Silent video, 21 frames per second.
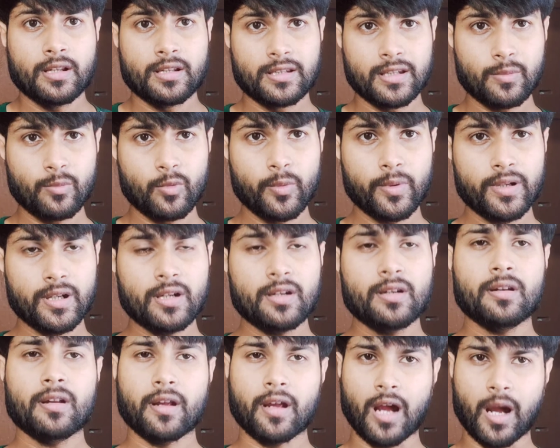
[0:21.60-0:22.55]
যে মুভিটি
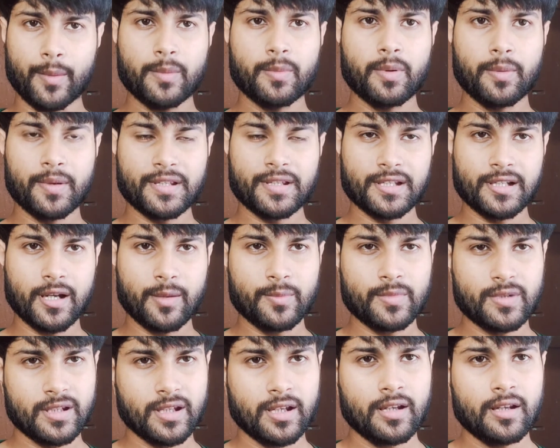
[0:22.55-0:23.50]
আমি ভেবেছিলাম
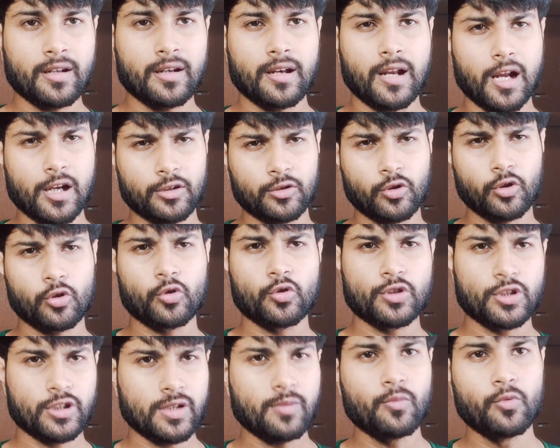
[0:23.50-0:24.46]
যে লাস্ট সং
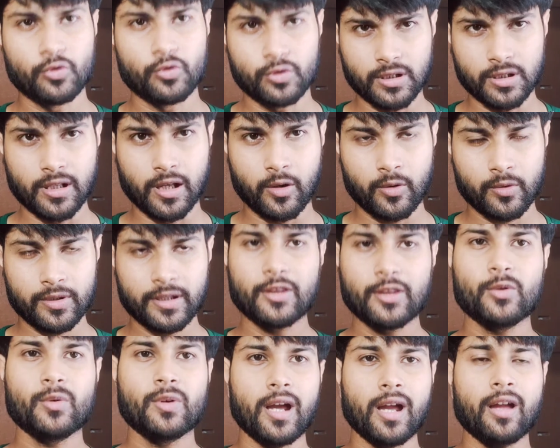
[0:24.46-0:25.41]
হচ্ছে মুক্তি দাও
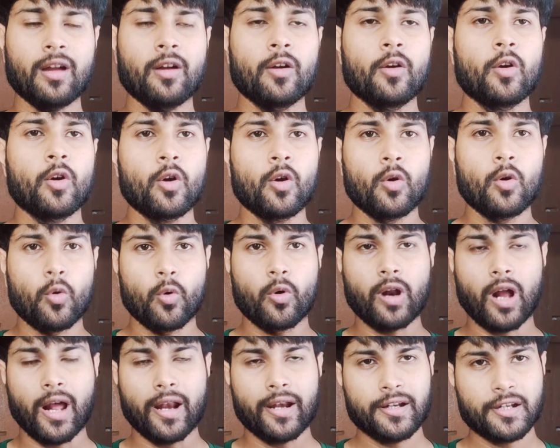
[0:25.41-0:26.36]
কিন্তু না ওর
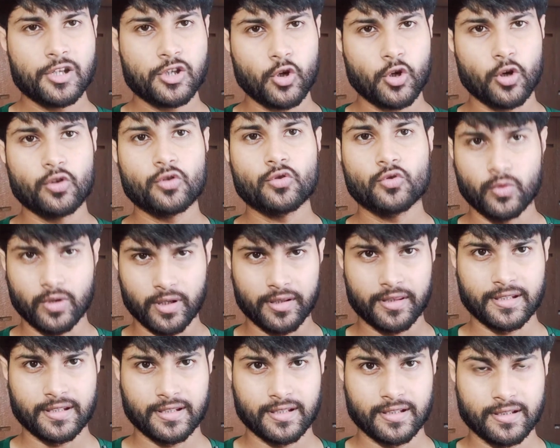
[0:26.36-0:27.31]
আরেকটি সং চলে
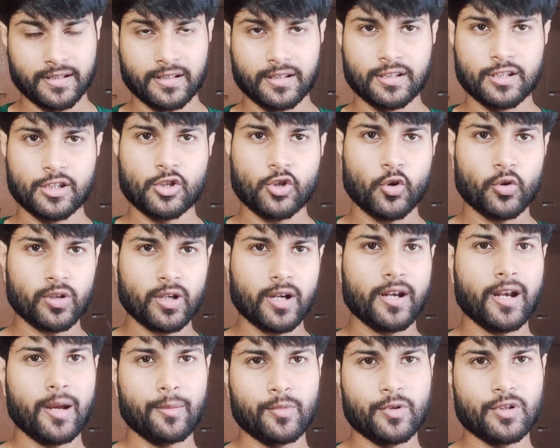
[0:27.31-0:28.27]
এসেছে যে সংটার
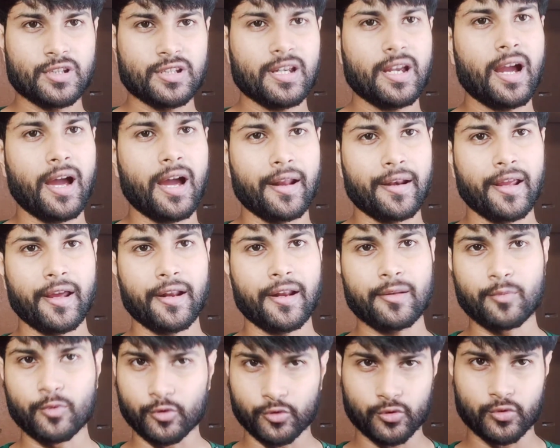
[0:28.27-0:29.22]
নাম হচ্ছে আরে আরে
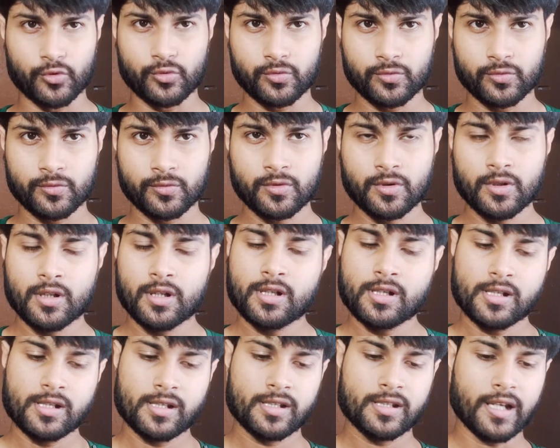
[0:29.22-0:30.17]
বন্ধু
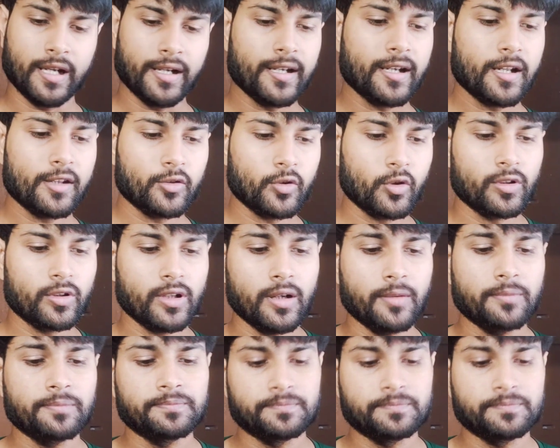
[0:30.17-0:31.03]
জানি না এই সংটা